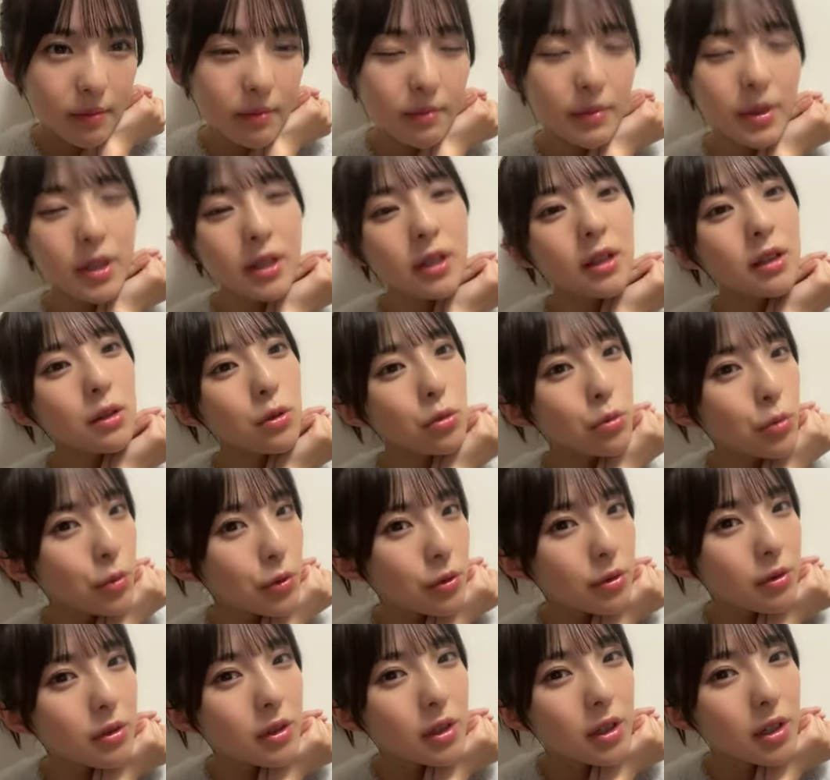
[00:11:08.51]
みんなとも
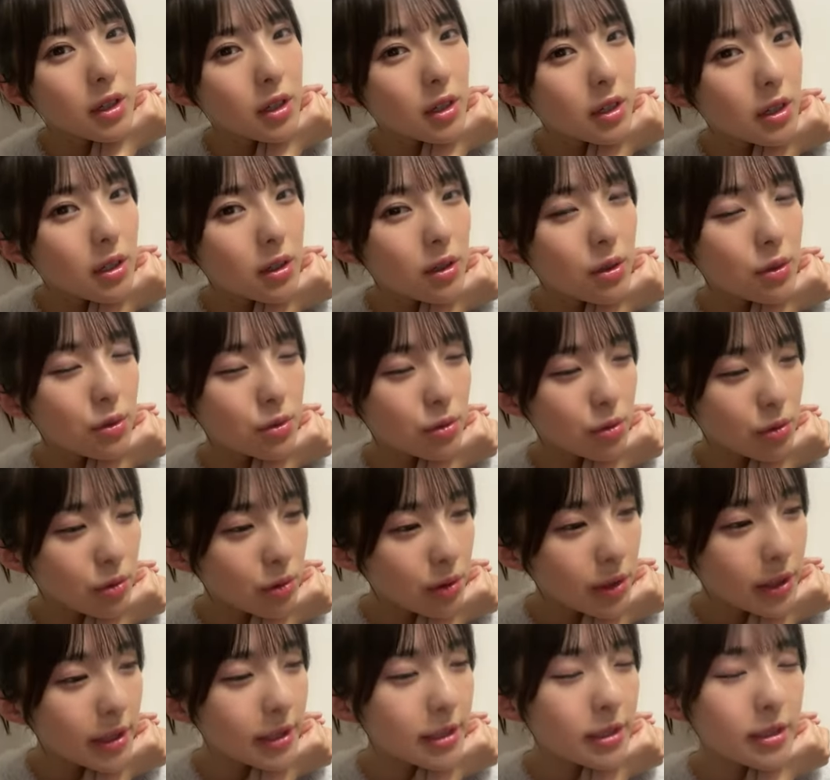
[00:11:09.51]
お揃
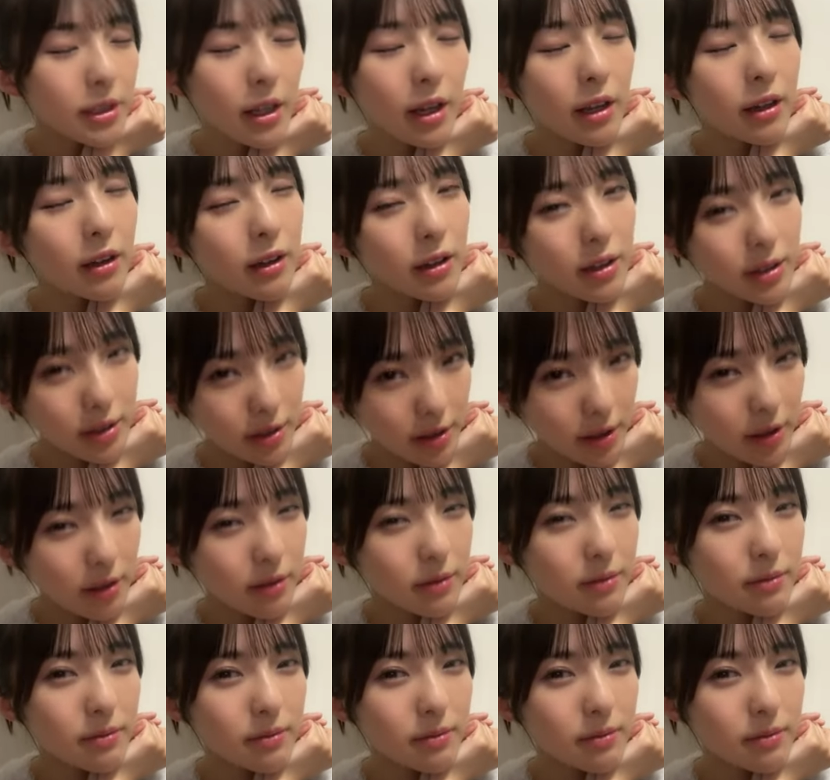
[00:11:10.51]
いにしたいからさ